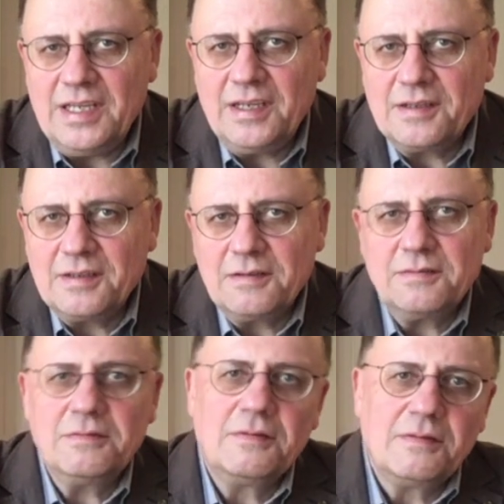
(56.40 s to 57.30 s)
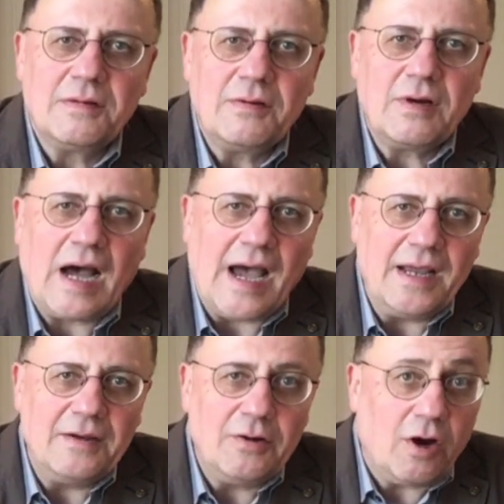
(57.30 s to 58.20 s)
Wege ein